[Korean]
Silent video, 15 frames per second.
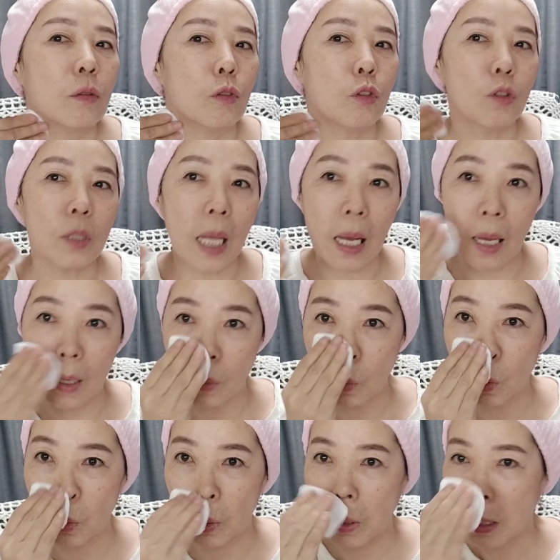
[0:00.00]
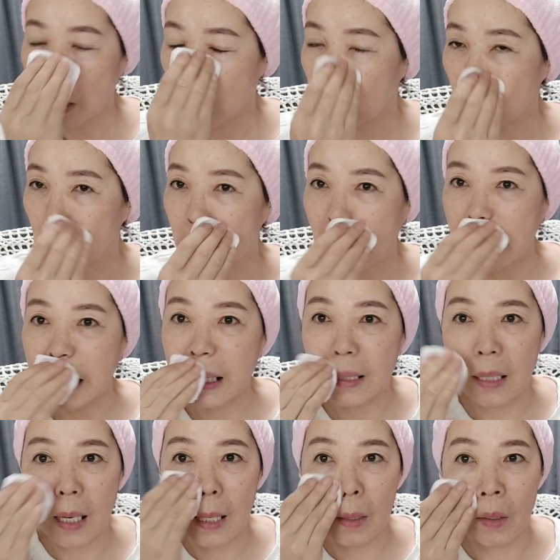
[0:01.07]
눈도 따갑고 요즘 많이
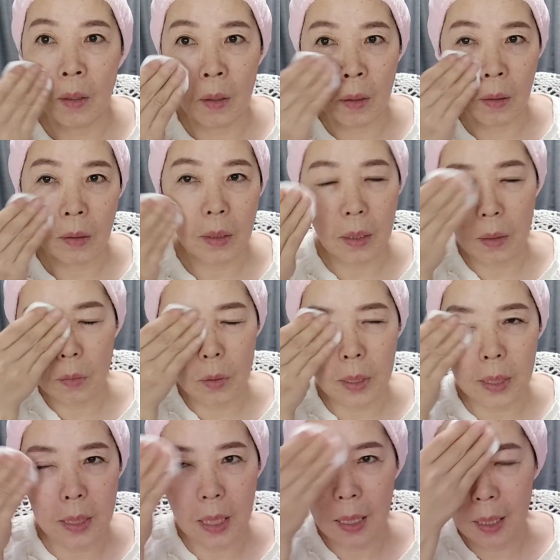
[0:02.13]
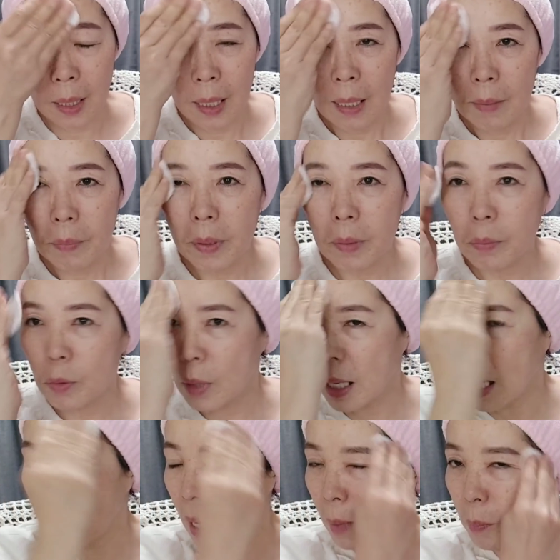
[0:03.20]
그래요. 그리고 이제
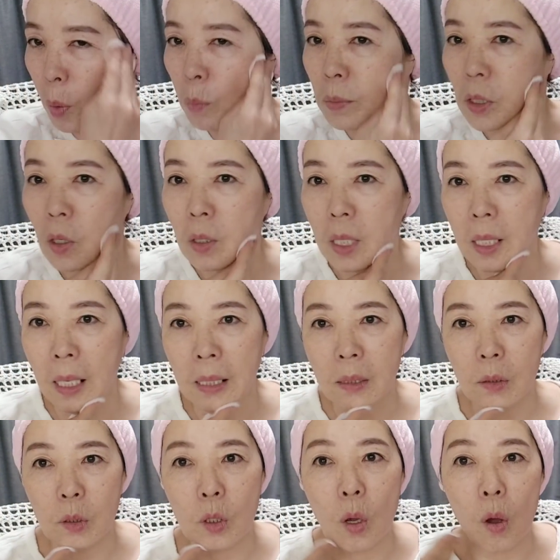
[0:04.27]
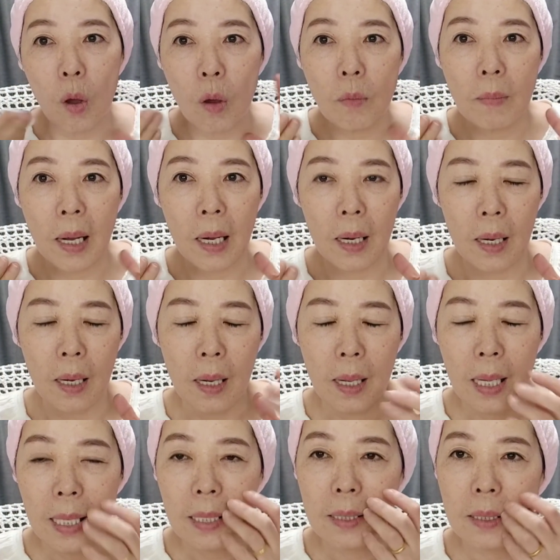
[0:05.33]
피부가 봄철이라서 정말
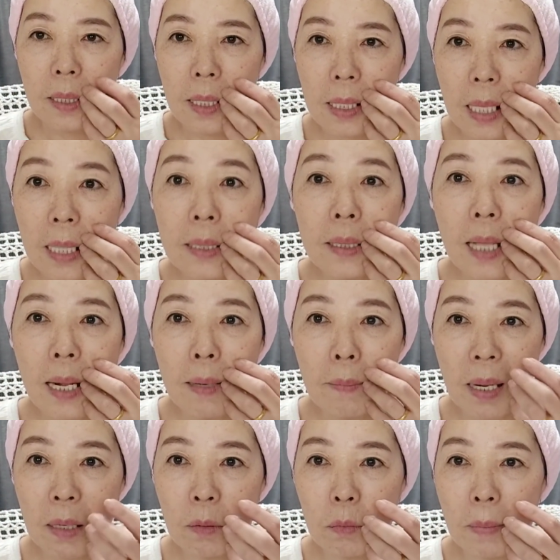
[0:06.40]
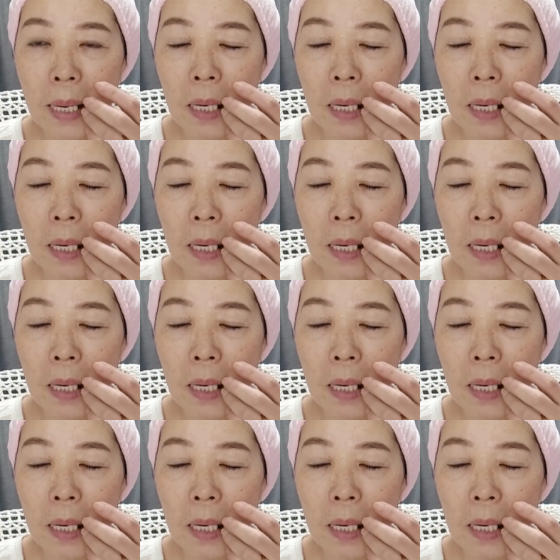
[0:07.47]
이제 옛날 말로